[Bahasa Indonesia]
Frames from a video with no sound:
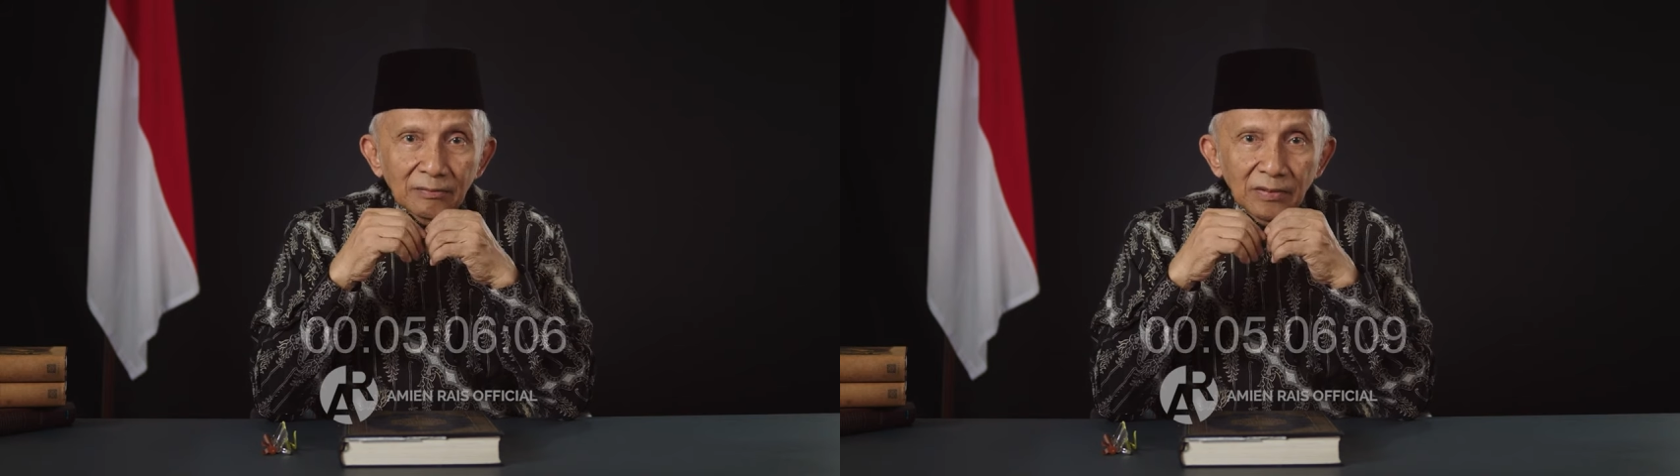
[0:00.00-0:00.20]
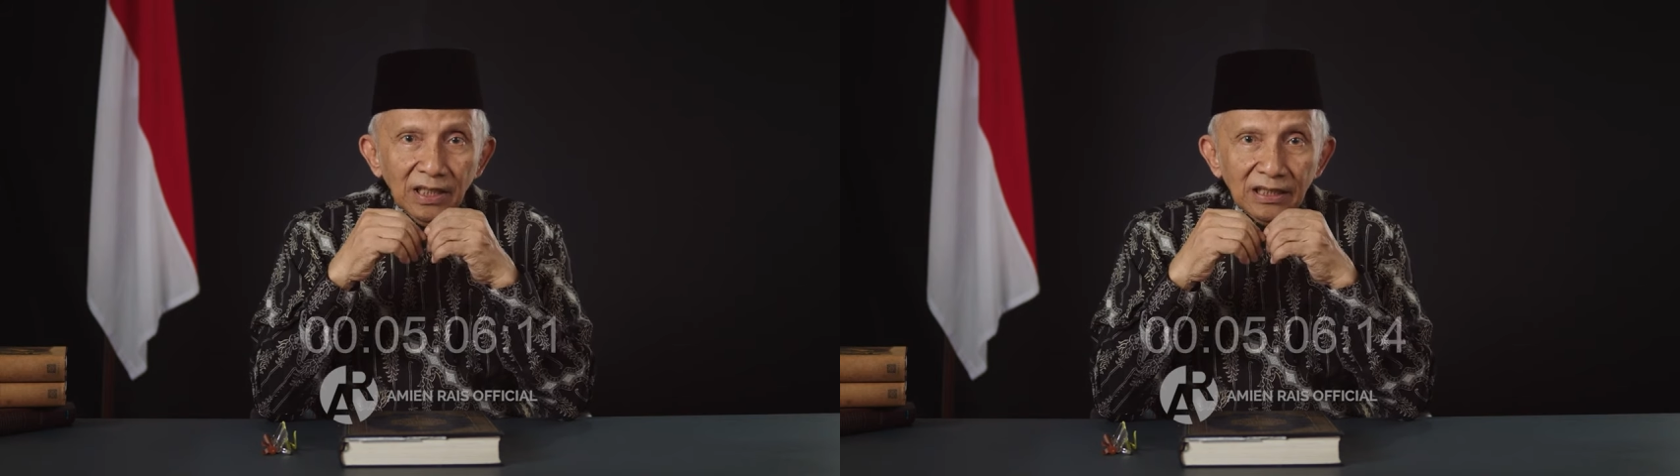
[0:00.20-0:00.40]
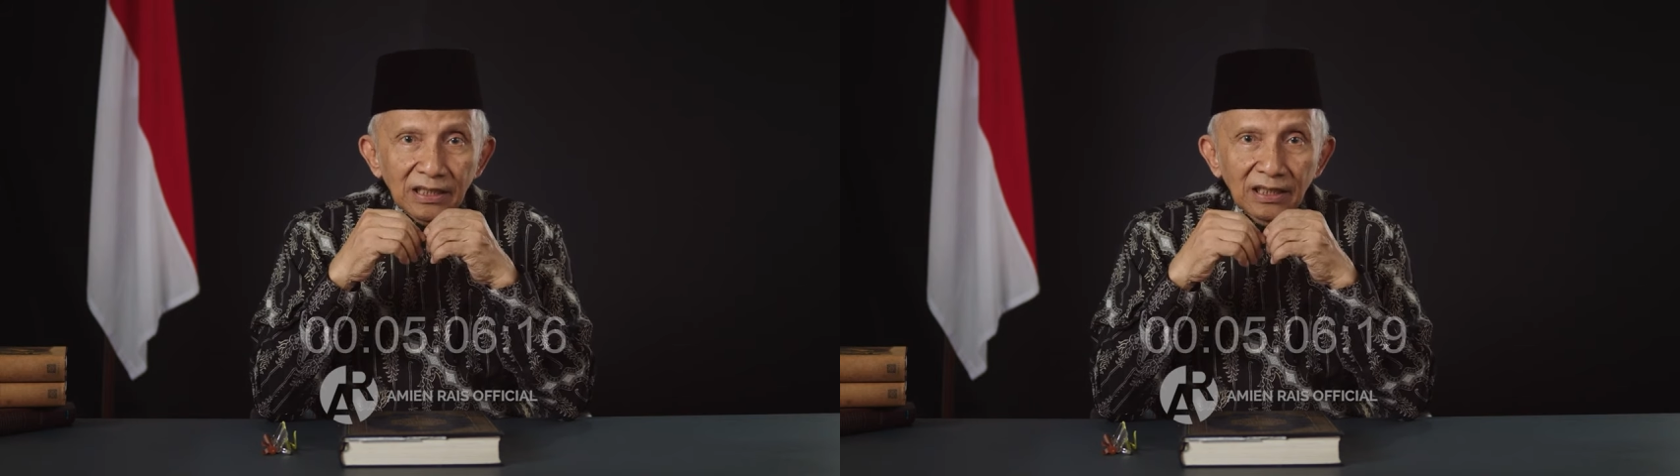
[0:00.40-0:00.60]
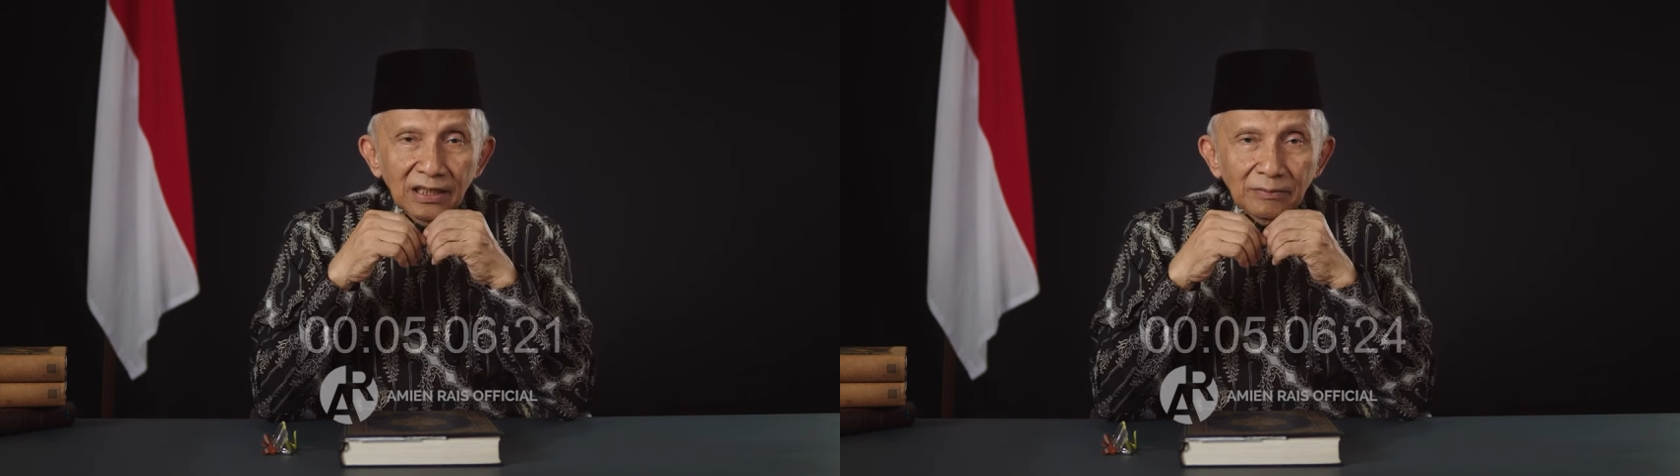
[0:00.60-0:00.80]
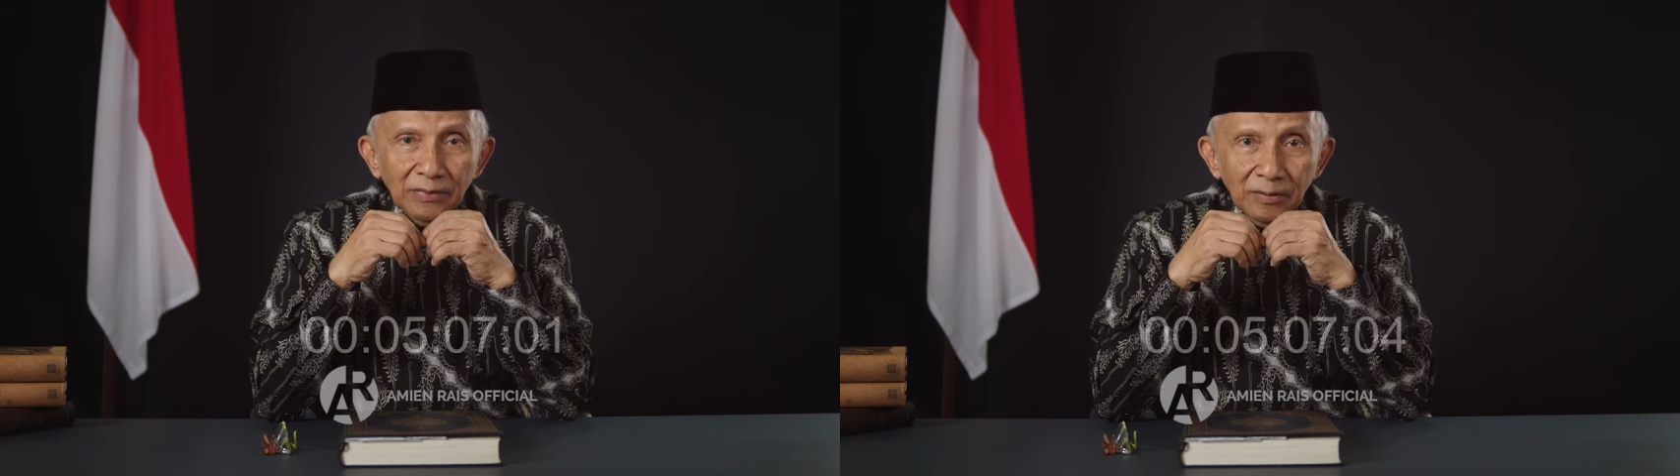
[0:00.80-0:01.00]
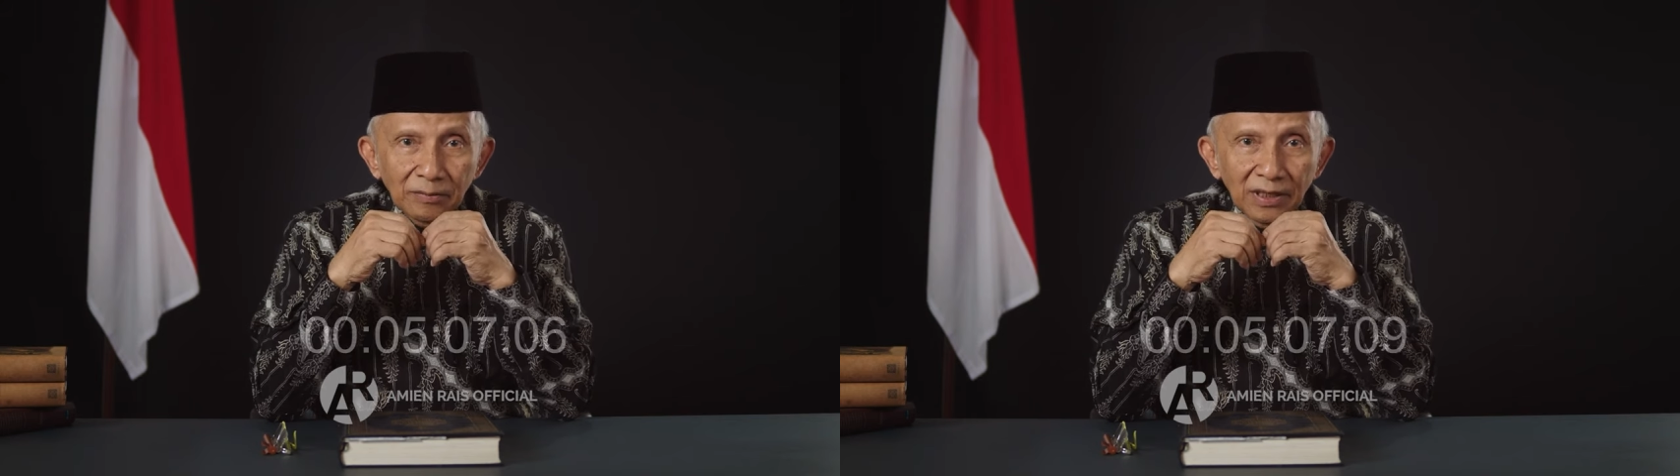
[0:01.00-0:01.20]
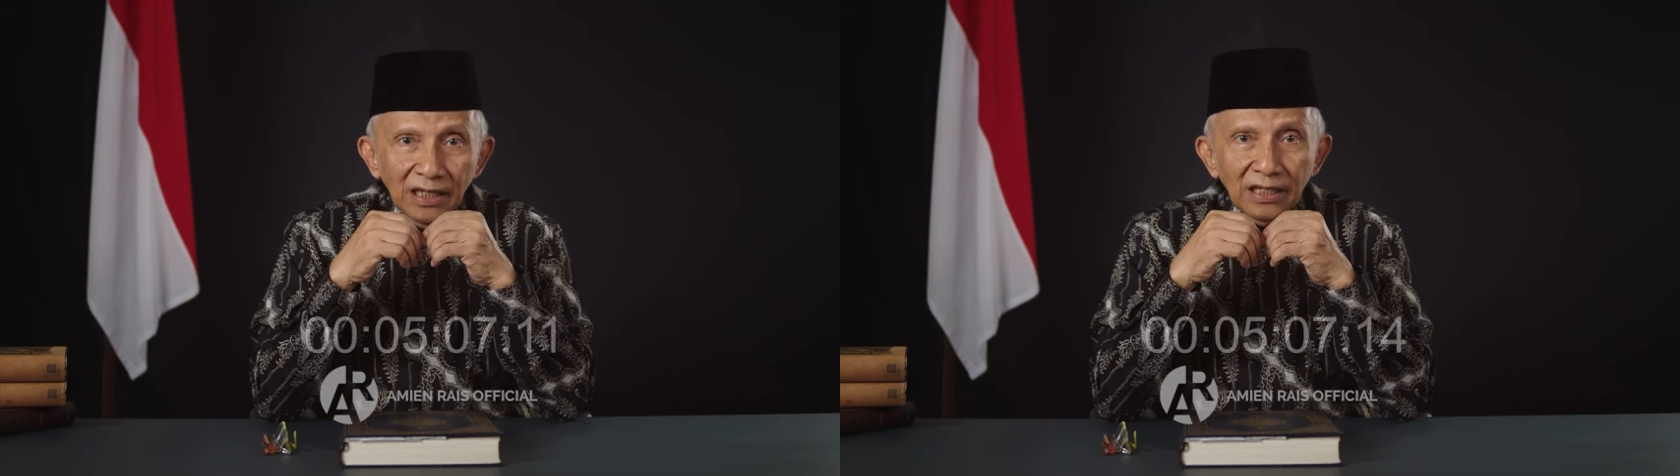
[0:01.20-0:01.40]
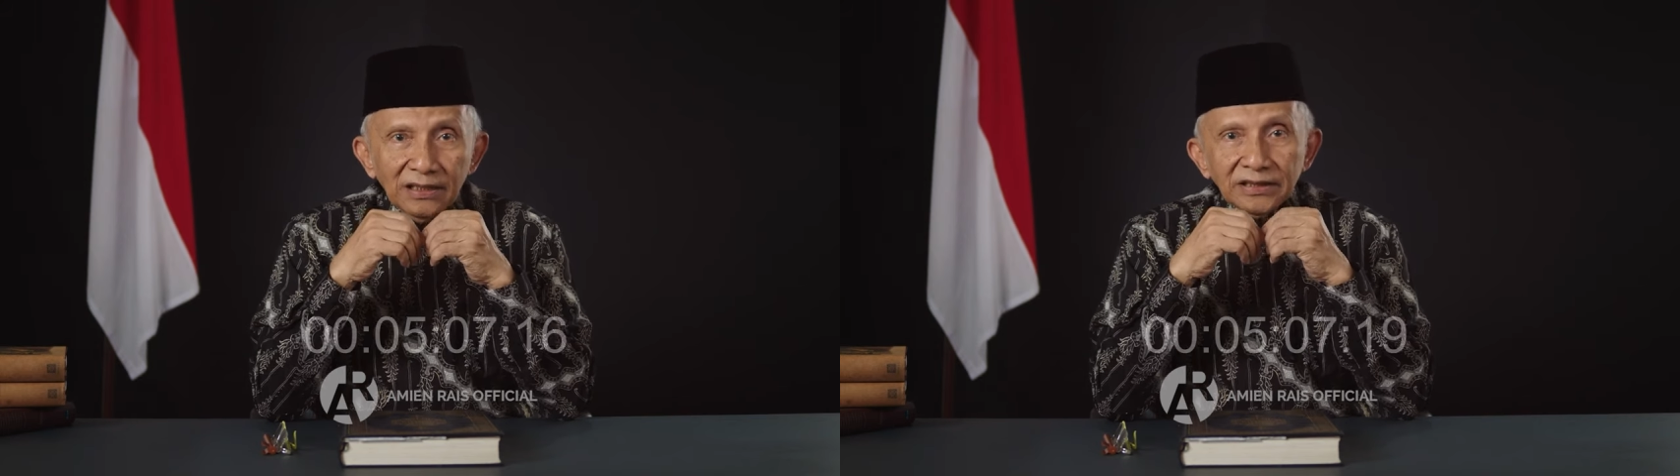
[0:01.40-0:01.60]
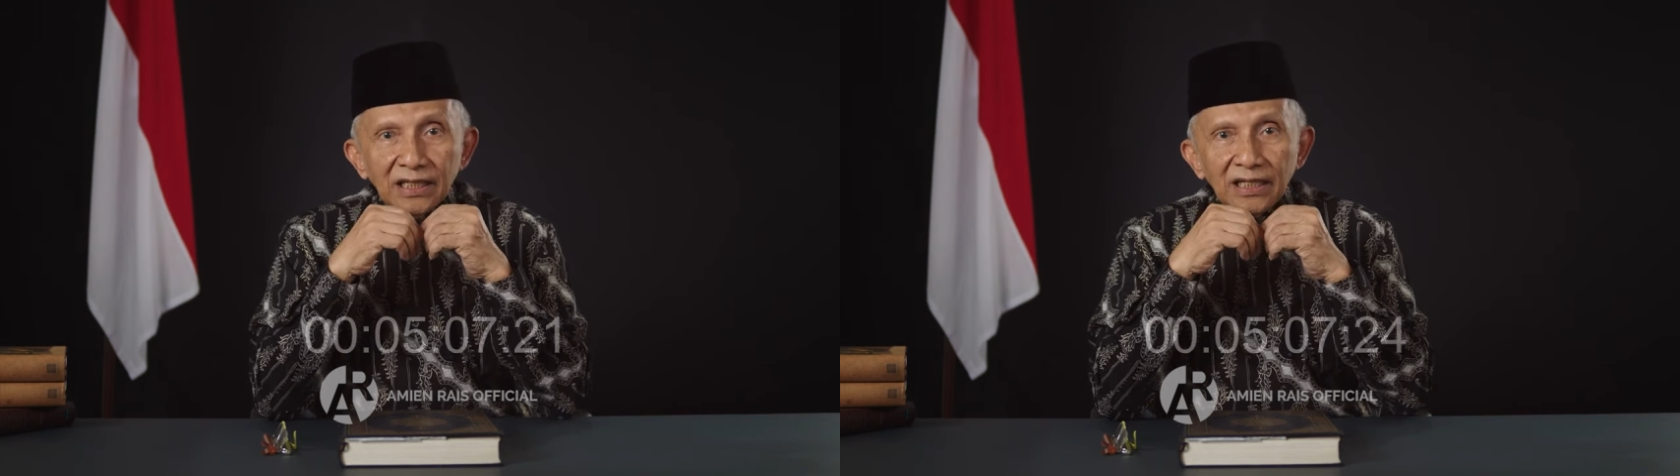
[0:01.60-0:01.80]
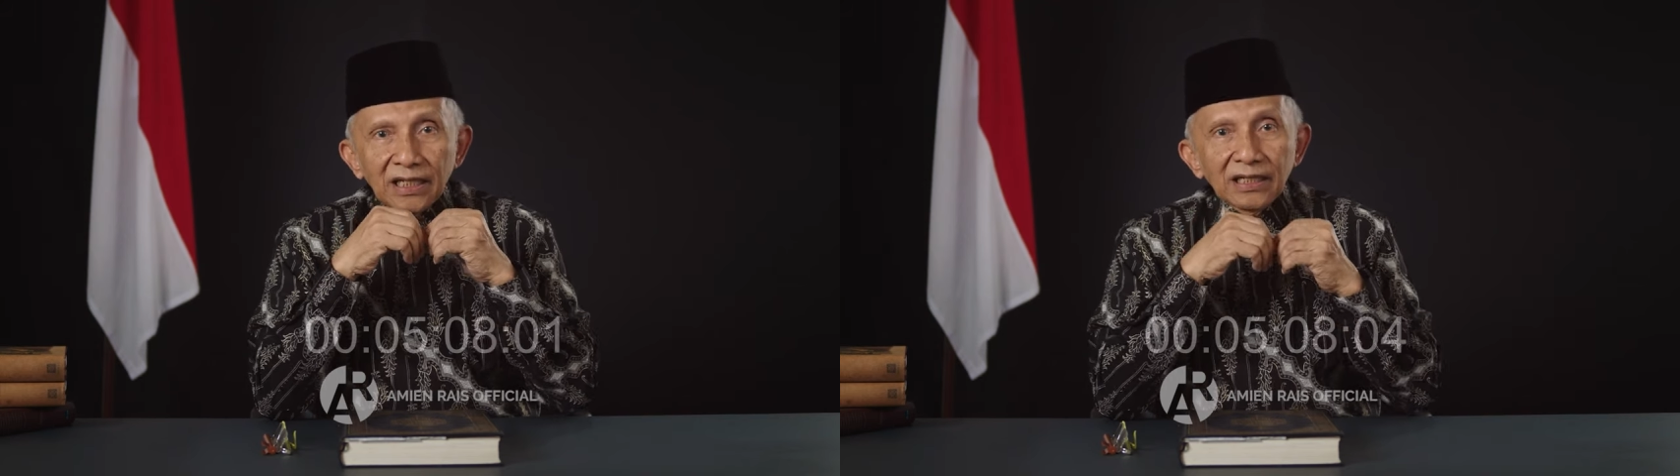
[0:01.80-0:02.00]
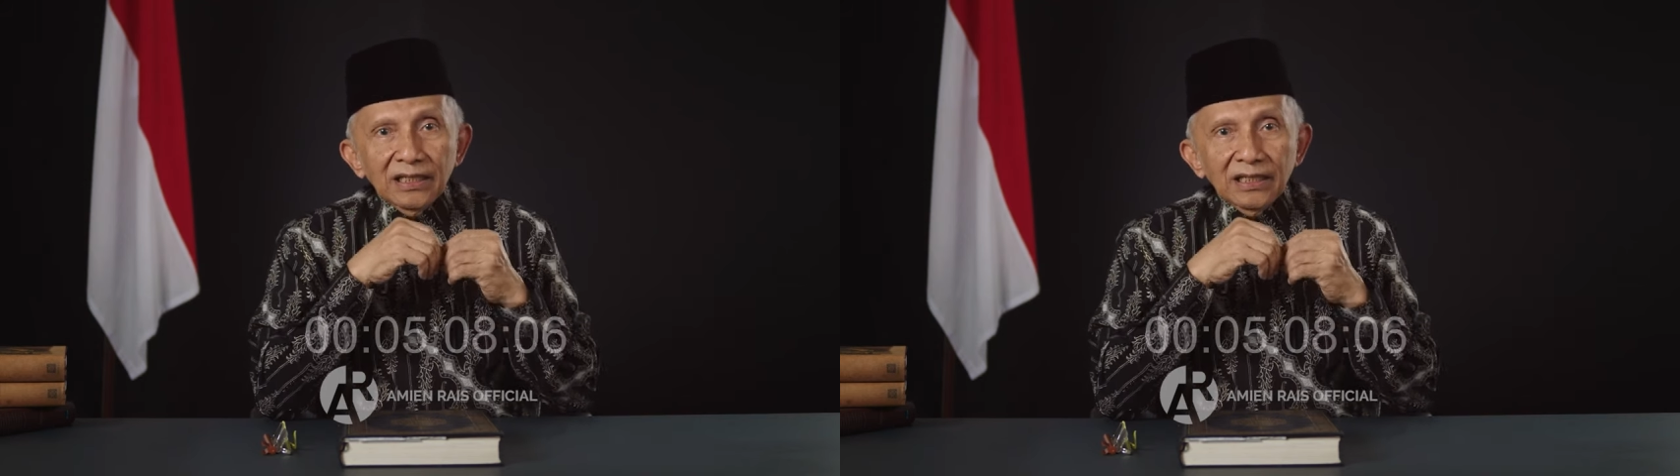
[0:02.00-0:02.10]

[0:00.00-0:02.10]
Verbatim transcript: maka memang sekarang